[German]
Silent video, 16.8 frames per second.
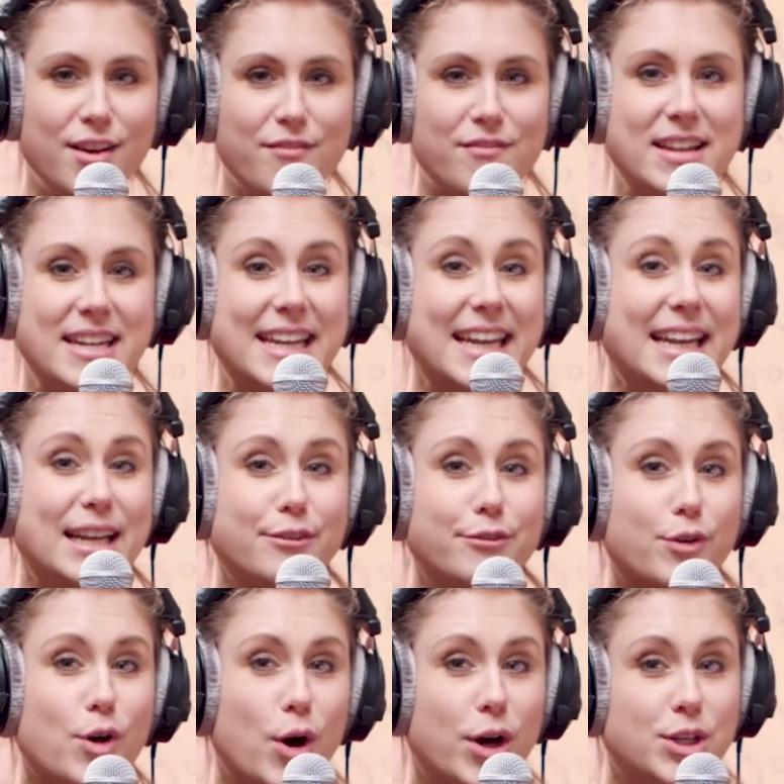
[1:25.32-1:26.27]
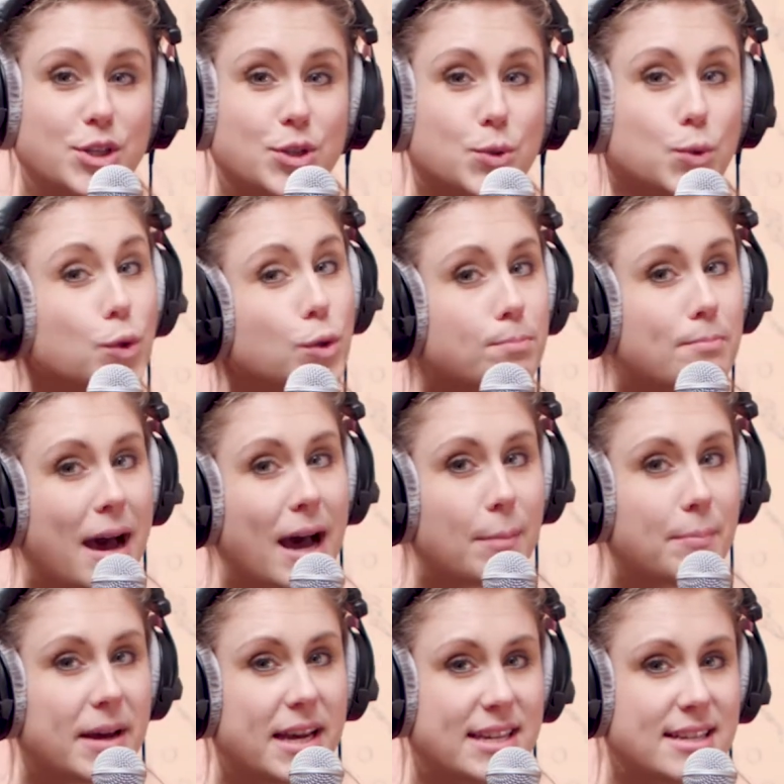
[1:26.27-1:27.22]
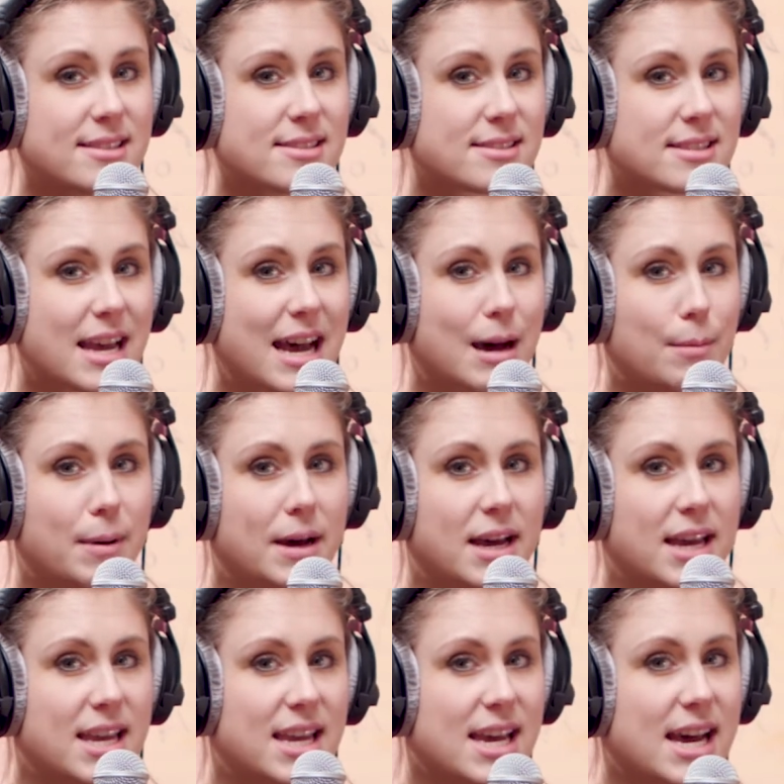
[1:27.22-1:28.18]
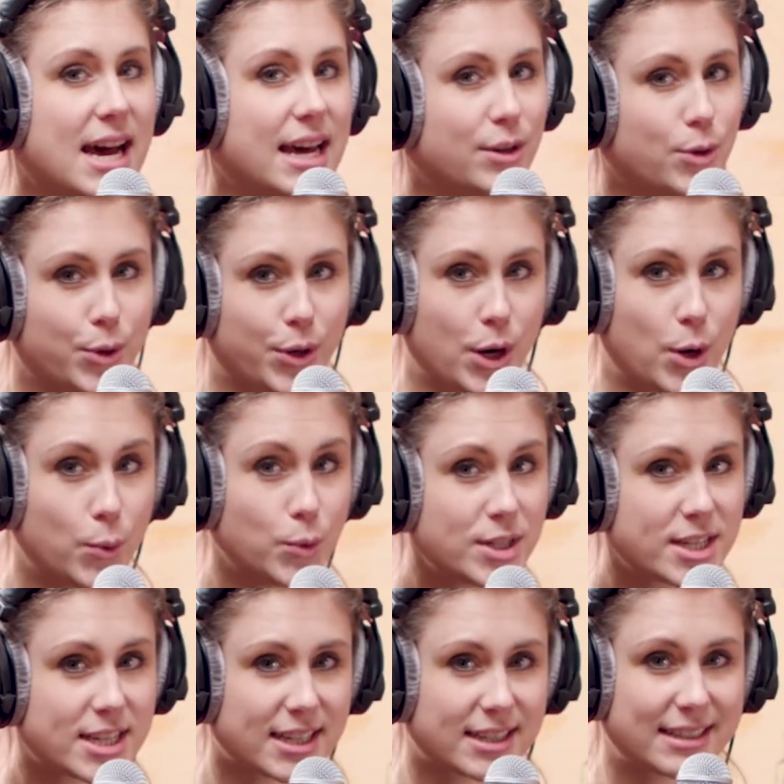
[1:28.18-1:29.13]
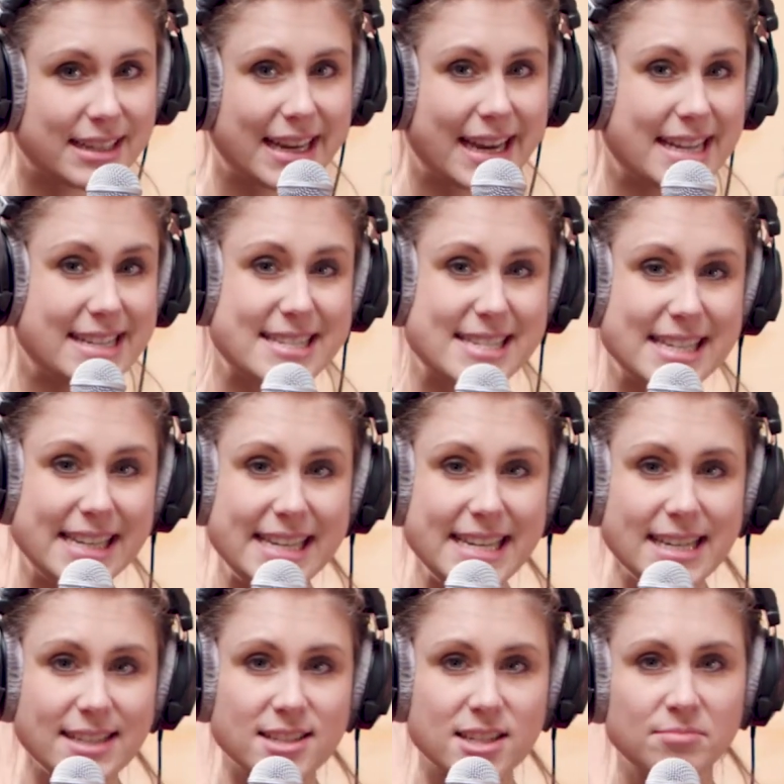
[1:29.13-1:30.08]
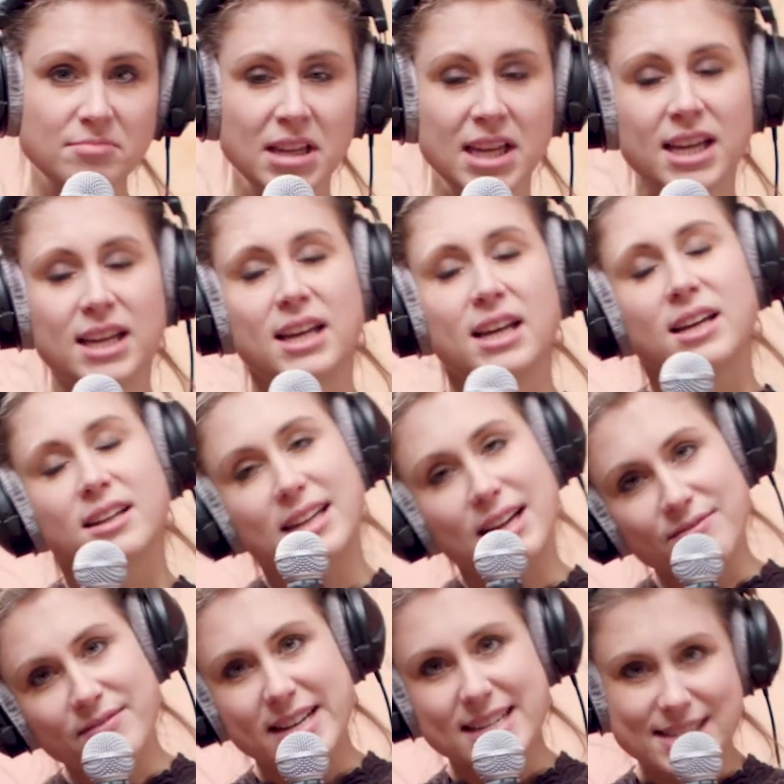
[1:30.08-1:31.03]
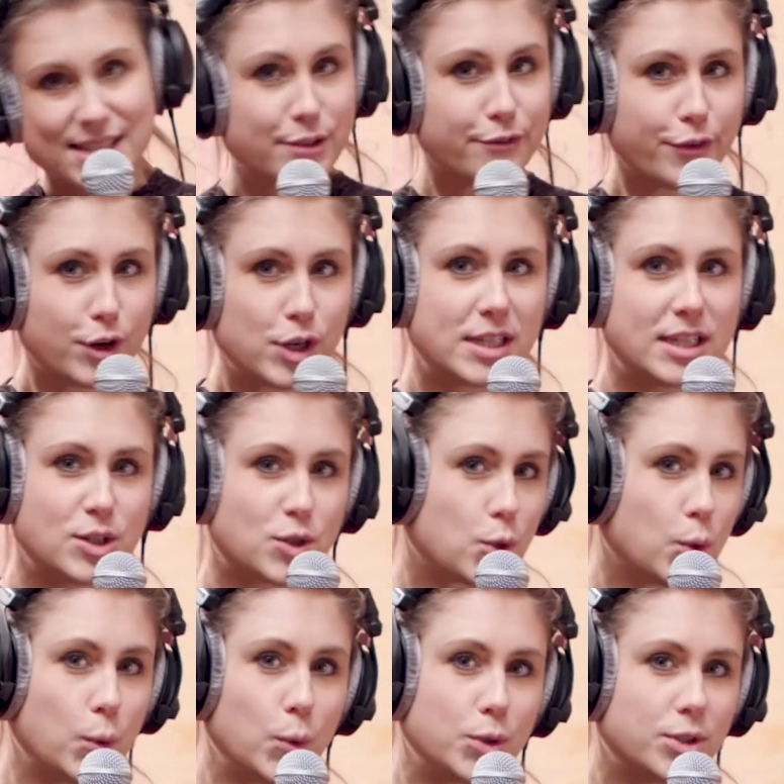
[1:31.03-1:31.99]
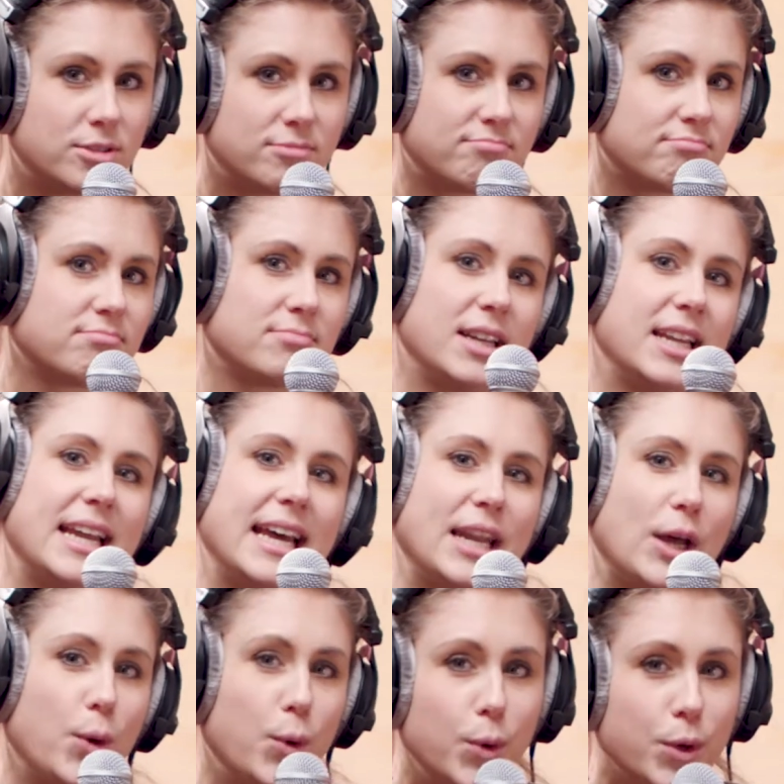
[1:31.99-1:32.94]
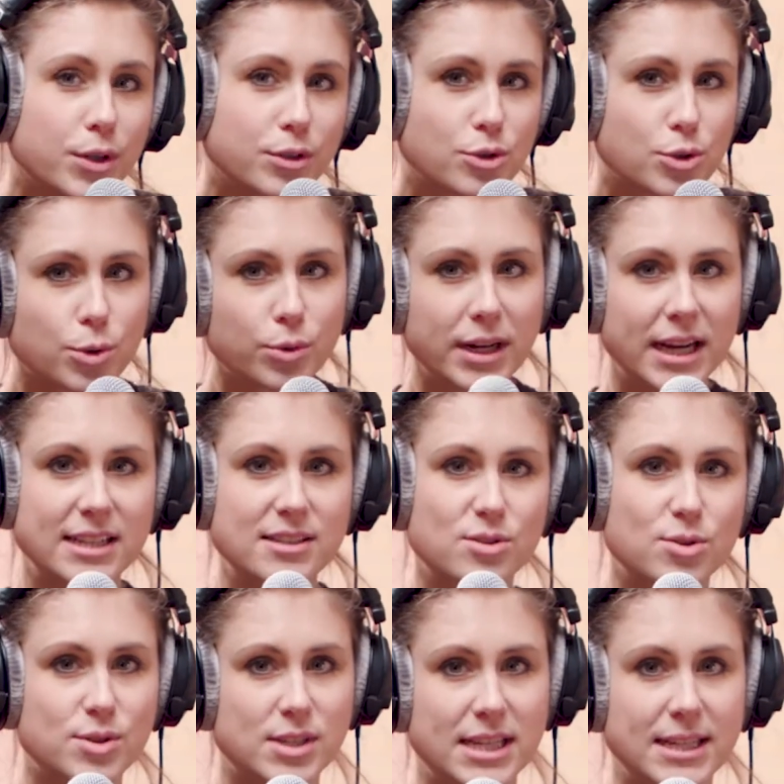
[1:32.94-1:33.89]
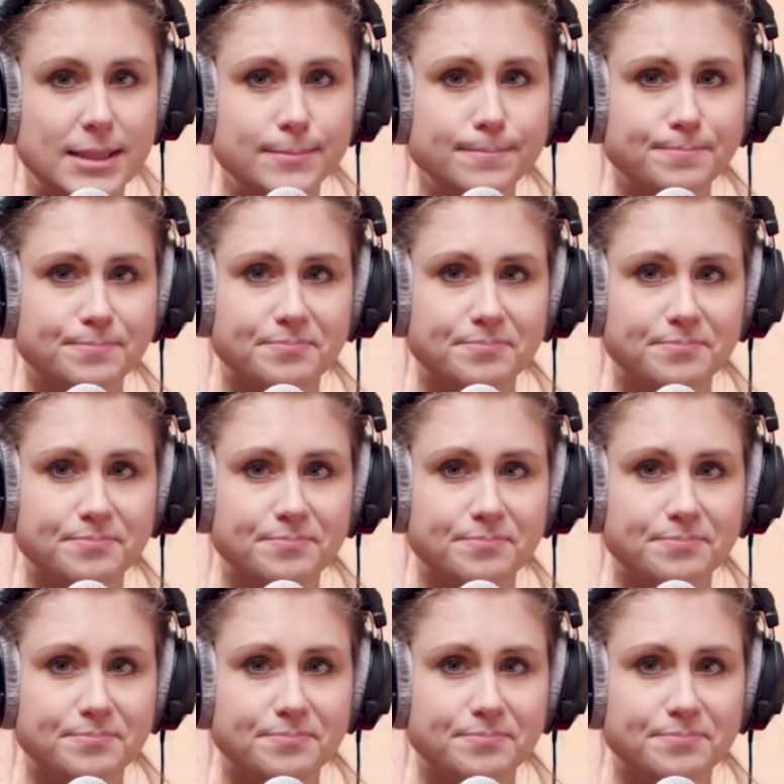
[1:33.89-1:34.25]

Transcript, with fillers: Wenn der dann für euch gut machbar ist, aber eher an eurer unteren Grenze liegt, dann wäre es sinnvoll, den Ton in einer höheren Tonart zu singen